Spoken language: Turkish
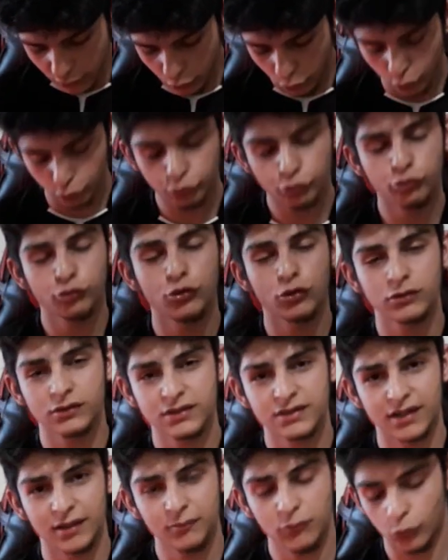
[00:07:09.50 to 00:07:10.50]
34
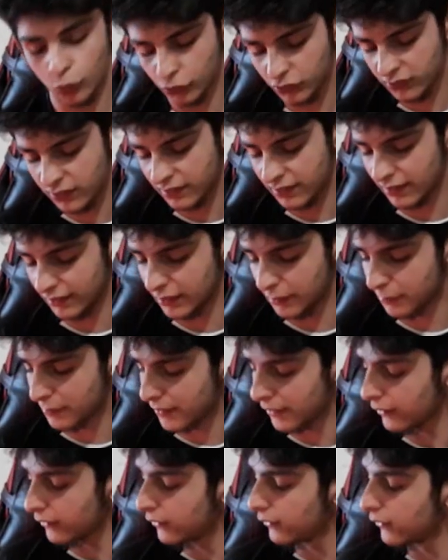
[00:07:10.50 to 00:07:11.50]
gram 12
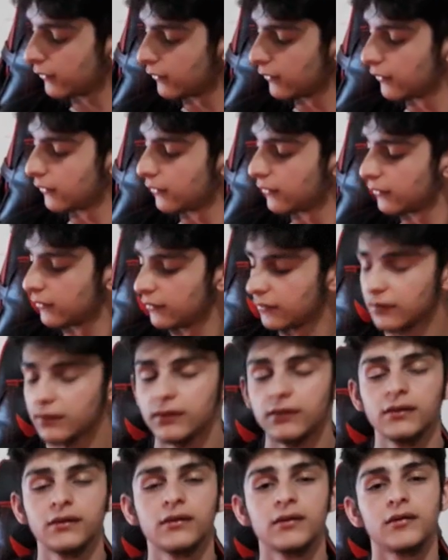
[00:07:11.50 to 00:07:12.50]
kalibre
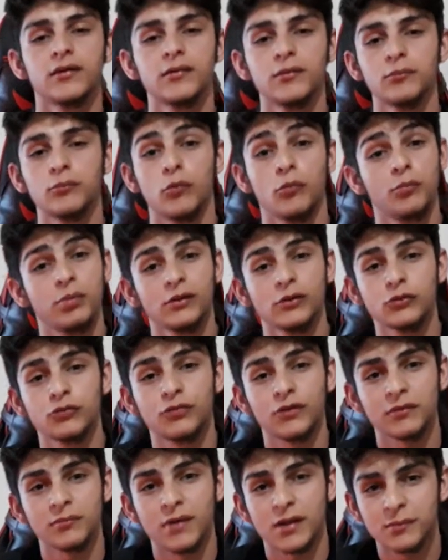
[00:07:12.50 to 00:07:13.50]
pompalı
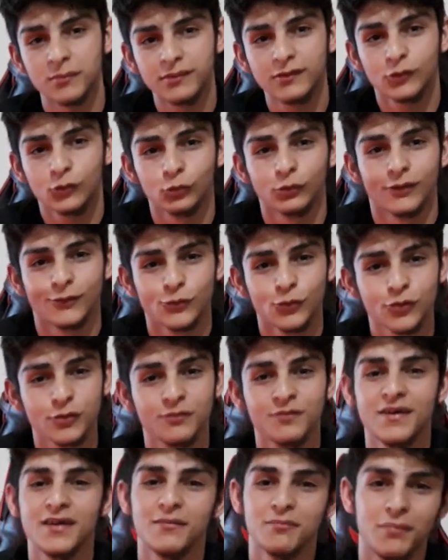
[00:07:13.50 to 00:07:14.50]
tüfek mermisi
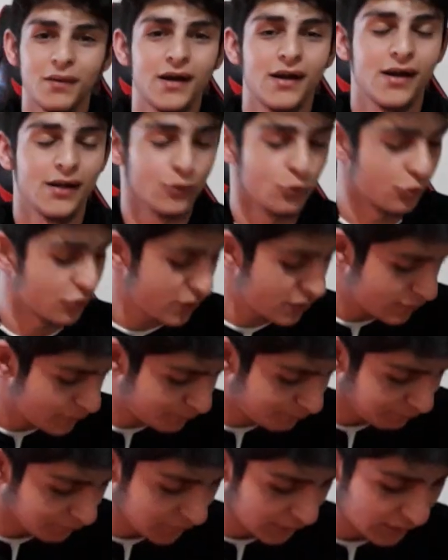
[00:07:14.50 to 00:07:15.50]
kullanıyorum ve baya güzel.
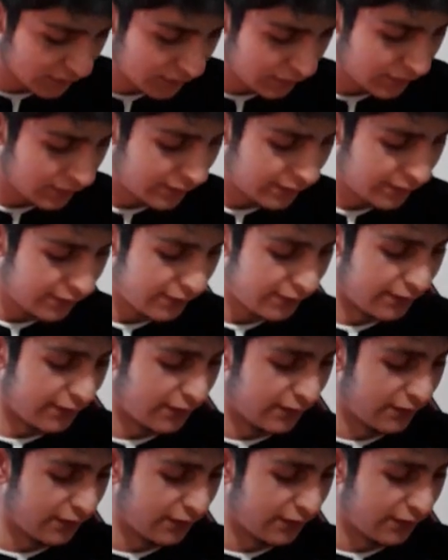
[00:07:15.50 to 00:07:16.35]
Ee,